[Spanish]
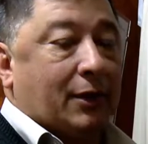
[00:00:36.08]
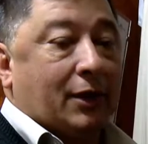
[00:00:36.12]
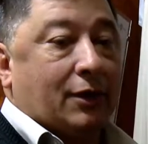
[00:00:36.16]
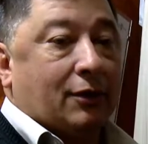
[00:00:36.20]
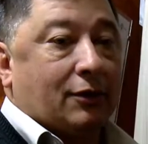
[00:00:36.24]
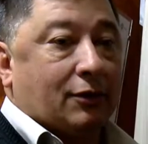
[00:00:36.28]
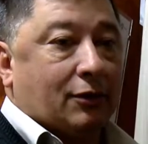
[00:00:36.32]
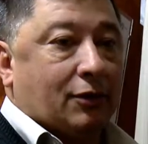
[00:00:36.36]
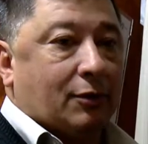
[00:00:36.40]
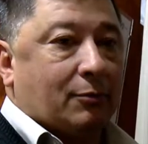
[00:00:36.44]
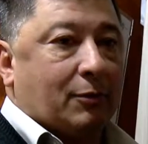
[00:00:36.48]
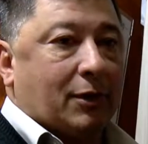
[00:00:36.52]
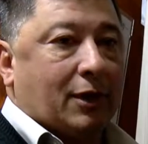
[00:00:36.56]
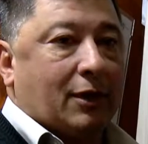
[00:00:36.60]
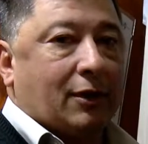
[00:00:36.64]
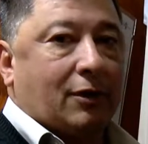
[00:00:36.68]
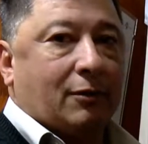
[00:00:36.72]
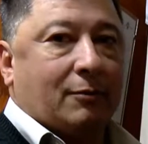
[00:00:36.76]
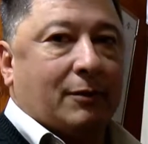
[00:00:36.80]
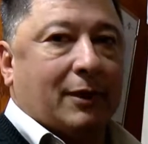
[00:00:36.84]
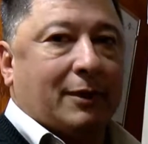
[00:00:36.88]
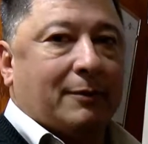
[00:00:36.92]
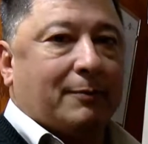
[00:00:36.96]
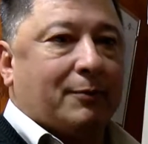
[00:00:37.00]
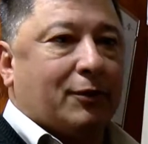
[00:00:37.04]
bueno, como es
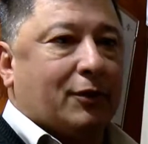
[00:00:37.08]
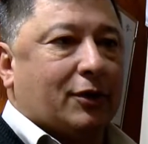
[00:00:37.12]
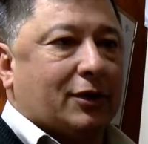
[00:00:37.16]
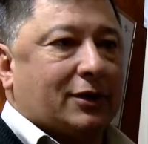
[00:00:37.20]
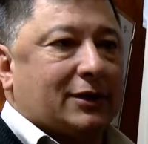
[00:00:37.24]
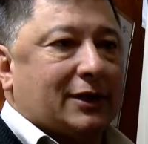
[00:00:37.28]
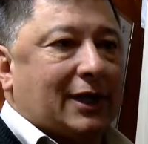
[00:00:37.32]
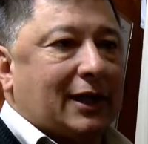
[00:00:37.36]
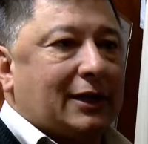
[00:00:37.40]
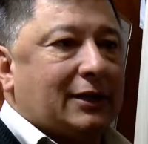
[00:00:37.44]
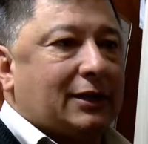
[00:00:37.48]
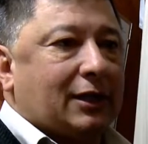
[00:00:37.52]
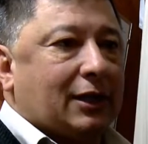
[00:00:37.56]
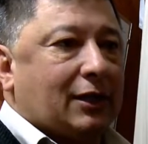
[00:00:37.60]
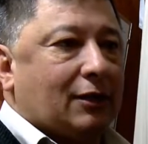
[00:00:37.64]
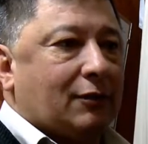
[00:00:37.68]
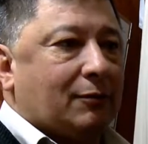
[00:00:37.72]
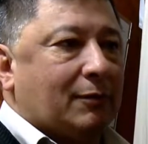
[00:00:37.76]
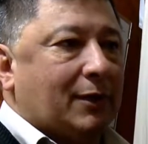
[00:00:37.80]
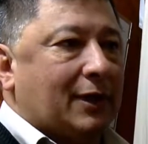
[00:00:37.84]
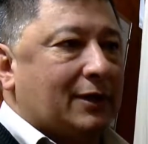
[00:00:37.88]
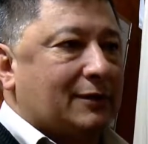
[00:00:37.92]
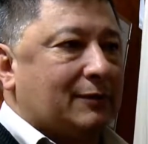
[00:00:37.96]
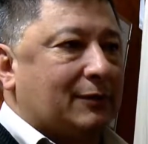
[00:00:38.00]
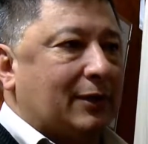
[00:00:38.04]
lo más importante y
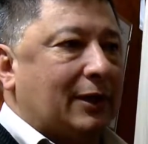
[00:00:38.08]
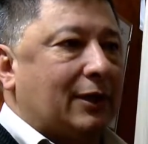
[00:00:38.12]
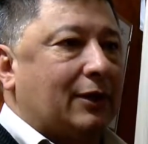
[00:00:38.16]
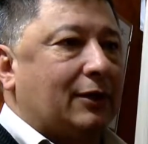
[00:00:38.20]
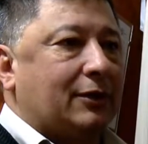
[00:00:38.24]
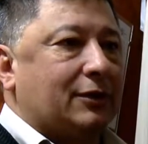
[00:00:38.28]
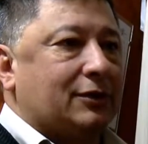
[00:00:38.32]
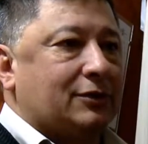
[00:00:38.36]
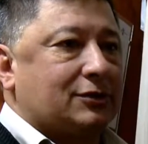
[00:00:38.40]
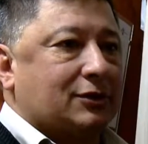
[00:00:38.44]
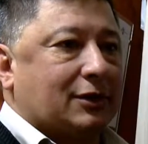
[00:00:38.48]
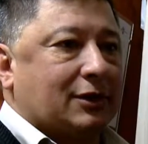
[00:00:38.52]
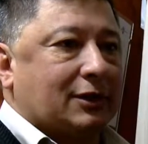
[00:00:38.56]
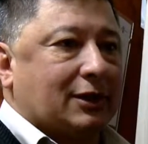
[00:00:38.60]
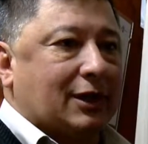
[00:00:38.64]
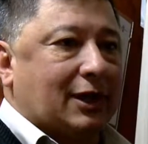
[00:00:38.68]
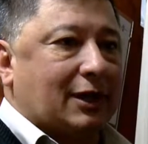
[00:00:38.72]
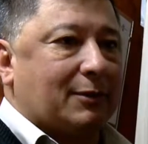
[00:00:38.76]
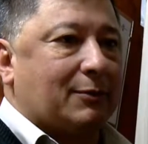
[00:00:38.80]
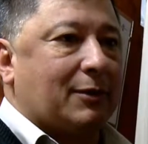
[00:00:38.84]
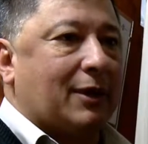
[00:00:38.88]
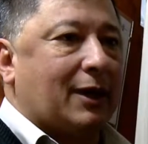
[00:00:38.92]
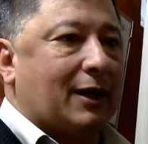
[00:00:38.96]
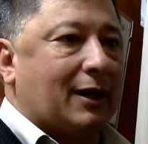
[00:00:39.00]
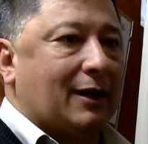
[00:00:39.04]
lo más valoroso que
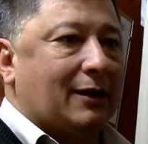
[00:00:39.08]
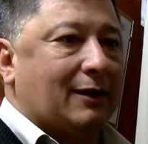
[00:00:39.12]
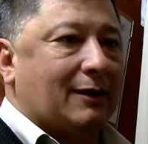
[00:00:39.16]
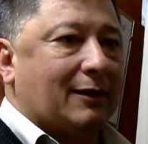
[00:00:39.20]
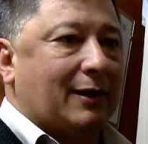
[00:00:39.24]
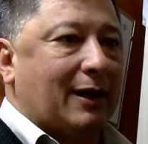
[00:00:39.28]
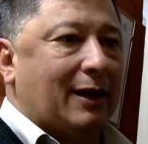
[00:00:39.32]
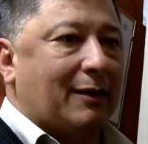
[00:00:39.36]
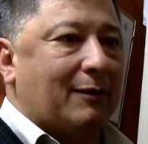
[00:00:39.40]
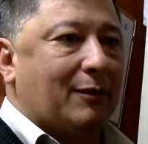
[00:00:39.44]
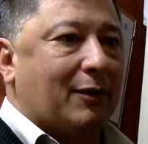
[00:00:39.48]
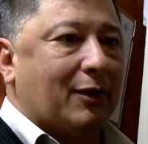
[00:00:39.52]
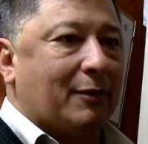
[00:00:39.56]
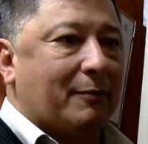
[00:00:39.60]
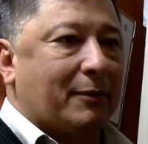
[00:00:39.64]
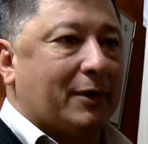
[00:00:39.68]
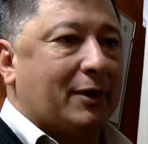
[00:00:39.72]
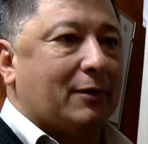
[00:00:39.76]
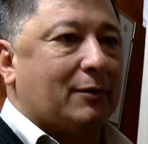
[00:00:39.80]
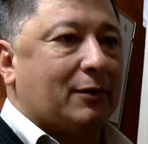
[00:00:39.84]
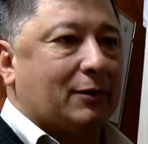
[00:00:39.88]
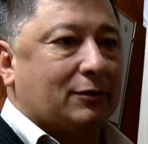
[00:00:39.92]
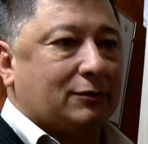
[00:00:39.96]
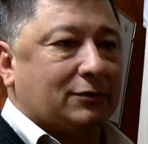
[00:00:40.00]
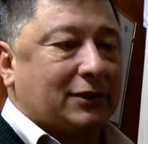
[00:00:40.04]
tenemos el,
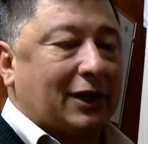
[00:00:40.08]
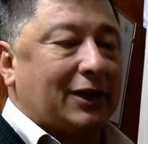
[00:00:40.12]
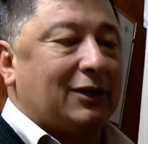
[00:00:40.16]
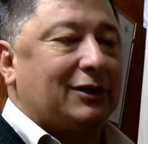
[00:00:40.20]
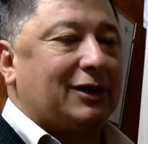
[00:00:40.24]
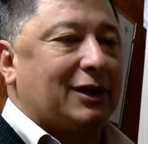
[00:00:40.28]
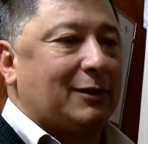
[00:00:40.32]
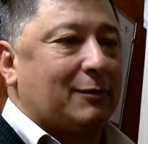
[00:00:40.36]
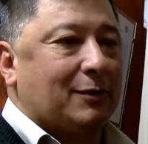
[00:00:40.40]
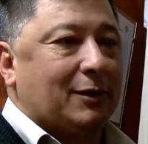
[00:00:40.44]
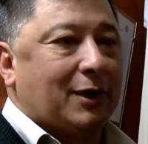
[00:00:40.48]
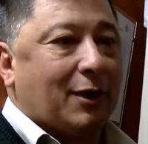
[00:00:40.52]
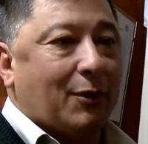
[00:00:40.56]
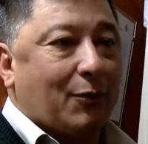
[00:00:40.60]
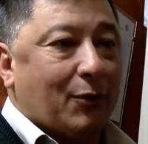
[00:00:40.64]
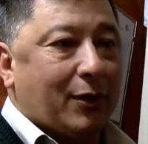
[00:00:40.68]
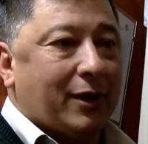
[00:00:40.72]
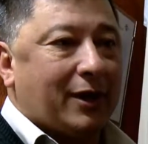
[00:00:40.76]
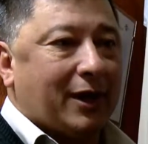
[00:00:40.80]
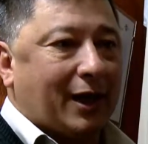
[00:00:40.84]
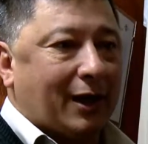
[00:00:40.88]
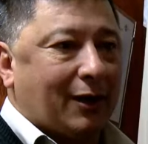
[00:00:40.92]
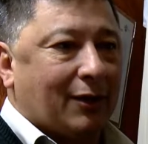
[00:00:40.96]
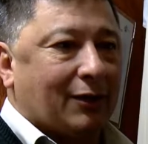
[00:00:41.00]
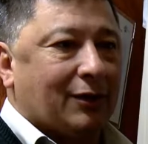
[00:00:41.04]
bombero voluntario, tenemos que
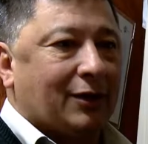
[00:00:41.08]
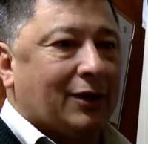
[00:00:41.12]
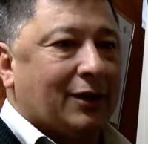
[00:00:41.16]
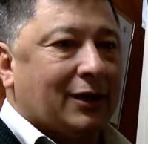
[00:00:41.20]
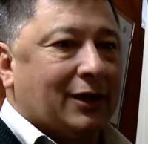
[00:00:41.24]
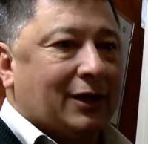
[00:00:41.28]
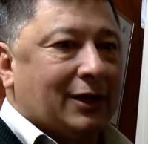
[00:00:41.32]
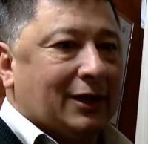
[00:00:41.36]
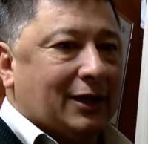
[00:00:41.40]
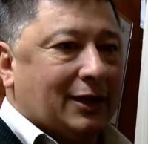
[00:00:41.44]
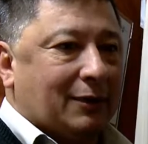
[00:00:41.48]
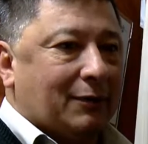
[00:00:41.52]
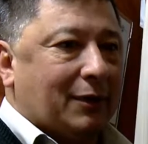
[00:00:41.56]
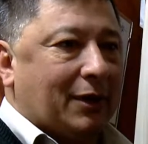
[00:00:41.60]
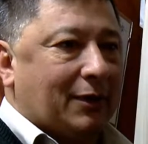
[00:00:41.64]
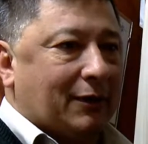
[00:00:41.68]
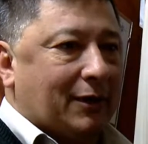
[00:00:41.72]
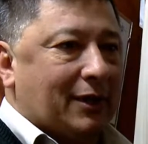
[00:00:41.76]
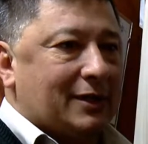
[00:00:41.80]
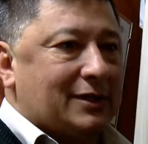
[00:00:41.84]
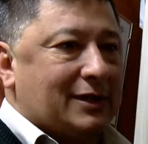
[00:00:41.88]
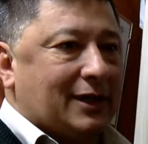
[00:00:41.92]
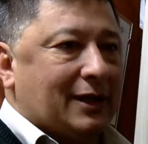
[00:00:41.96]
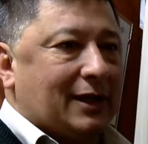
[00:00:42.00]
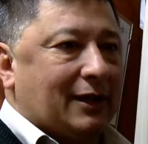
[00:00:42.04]
cuidarlo. Y
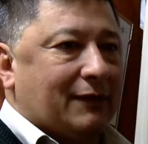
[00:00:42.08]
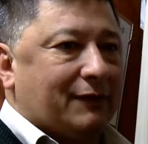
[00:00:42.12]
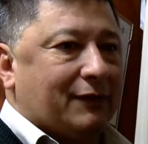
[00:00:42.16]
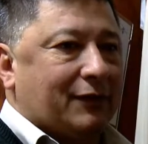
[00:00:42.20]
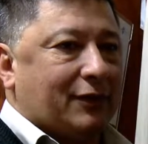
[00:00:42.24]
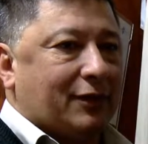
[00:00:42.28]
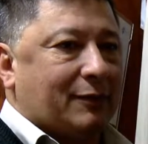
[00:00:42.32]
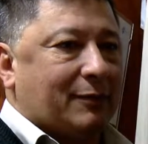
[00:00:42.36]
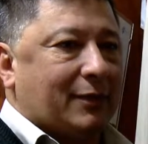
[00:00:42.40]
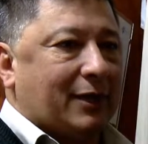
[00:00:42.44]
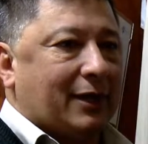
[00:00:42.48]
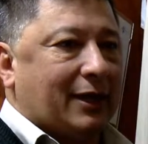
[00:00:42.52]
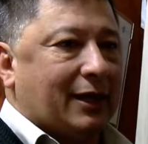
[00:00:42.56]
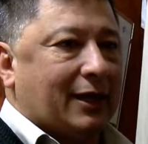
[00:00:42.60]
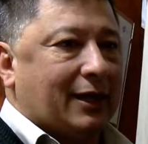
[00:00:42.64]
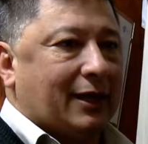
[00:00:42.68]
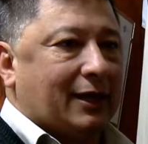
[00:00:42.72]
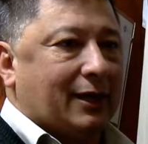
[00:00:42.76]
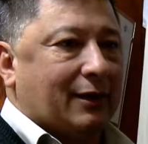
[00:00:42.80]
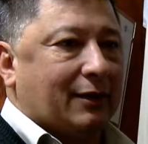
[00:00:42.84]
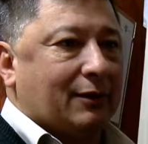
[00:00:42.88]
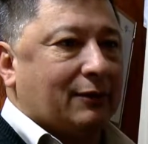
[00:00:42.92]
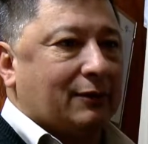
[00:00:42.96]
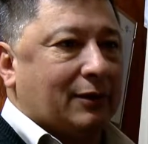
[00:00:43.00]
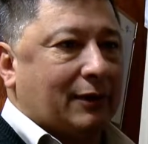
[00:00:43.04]
bueno, esa es la forma
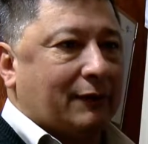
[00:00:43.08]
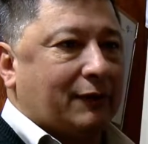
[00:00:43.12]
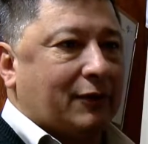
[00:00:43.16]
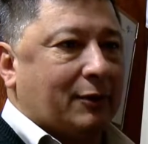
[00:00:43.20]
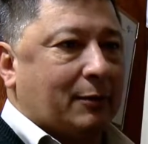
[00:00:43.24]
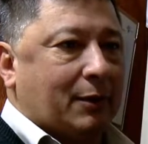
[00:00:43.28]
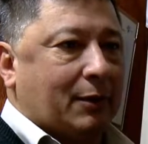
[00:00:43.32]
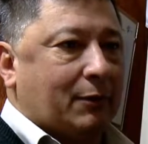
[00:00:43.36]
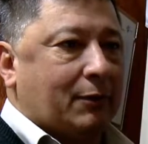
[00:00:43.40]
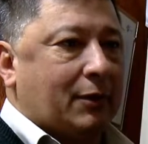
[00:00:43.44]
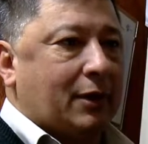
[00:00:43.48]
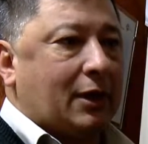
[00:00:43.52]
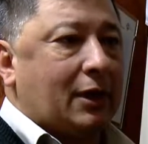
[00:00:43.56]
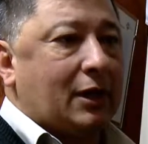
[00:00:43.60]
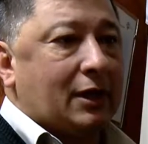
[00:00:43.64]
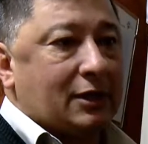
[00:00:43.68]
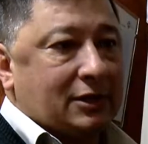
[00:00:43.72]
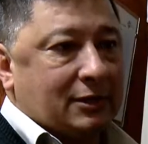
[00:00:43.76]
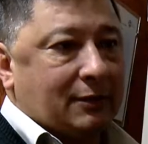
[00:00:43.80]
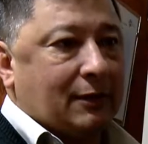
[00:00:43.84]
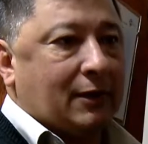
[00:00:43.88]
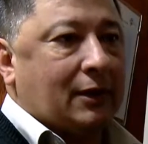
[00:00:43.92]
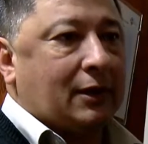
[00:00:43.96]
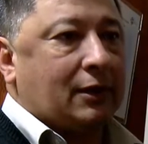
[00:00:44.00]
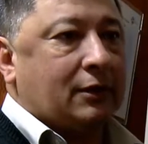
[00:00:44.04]
de, una forma de cuidarlo,
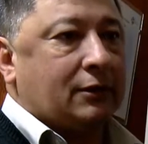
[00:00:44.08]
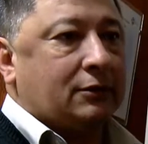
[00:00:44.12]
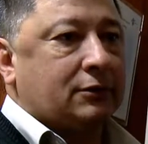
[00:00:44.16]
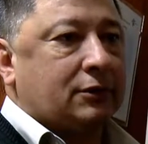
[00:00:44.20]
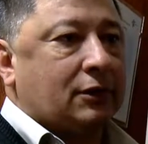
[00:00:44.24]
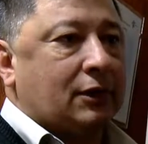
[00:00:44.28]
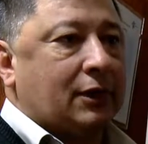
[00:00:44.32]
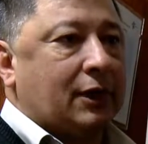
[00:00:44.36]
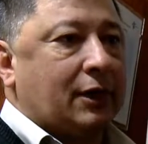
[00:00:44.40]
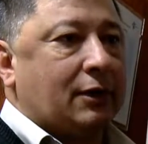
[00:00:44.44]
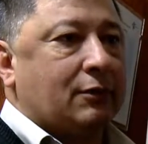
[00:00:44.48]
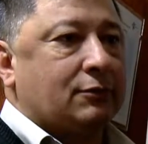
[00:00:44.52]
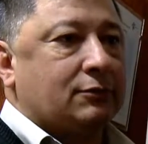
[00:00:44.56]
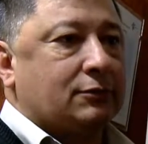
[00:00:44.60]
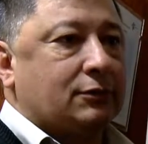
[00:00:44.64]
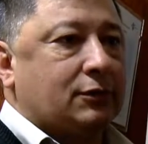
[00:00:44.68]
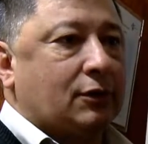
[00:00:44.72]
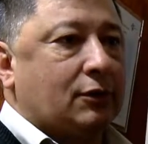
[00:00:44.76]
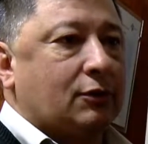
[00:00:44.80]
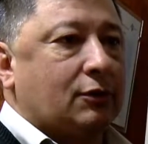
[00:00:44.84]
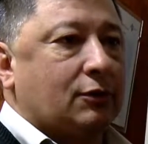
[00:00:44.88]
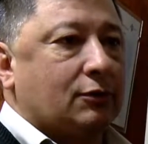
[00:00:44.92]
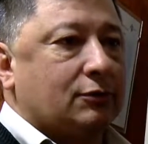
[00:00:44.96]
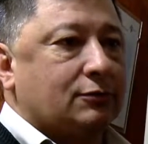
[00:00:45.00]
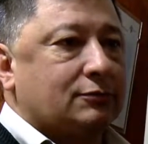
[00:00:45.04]
llevándole un,
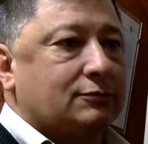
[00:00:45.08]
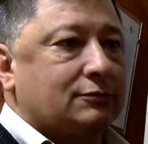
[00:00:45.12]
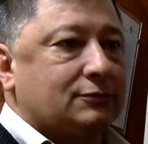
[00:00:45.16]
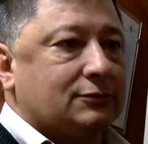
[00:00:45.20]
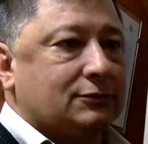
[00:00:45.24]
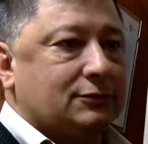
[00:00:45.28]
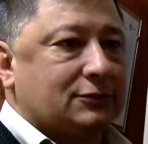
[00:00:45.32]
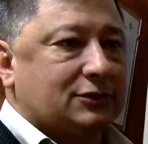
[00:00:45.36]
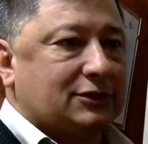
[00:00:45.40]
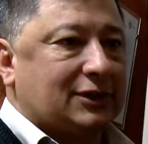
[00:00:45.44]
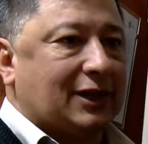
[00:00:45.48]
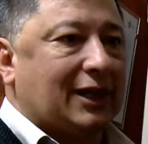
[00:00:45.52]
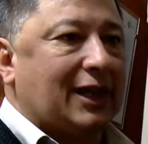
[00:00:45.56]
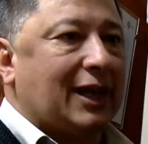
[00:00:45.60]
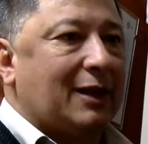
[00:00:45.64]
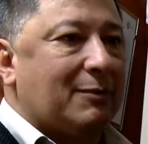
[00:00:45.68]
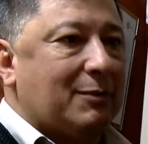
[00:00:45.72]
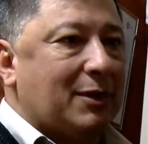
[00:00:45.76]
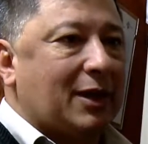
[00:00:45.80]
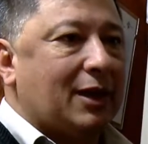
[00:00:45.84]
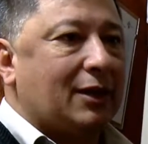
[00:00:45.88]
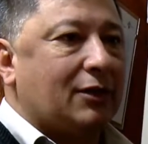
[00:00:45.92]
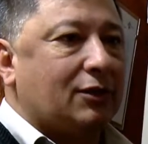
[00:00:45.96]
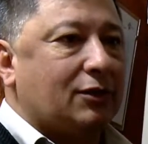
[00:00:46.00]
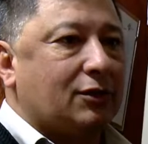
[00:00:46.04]
todo un
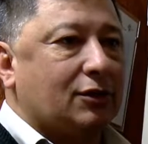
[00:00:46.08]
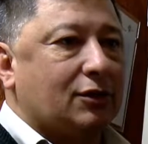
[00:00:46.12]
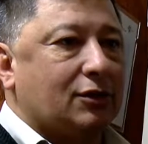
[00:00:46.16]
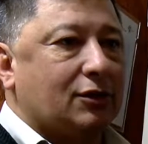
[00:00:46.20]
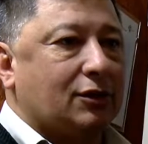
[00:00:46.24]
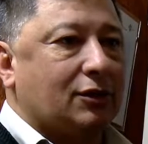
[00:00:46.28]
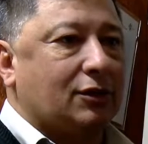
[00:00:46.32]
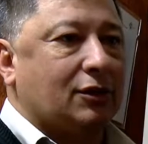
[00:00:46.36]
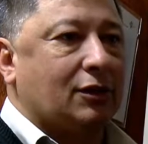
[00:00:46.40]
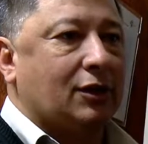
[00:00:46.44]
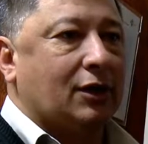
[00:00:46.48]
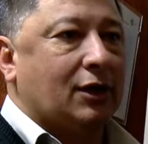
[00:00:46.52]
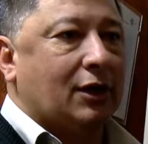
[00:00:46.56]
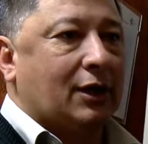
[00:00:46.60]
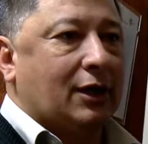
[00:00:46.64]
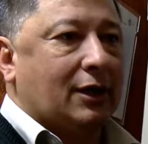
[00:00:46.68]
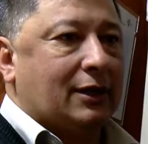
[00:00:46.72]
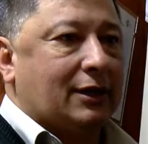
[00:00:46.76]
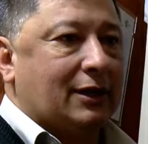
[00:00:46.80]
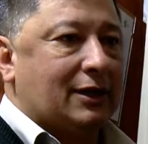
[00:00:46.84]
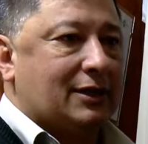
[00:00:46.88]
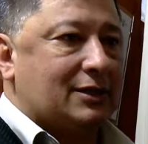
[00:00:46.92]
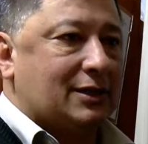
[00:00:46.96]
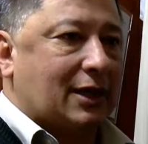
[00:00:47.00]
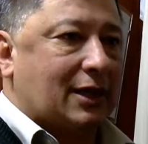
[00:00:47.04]
seguimiento de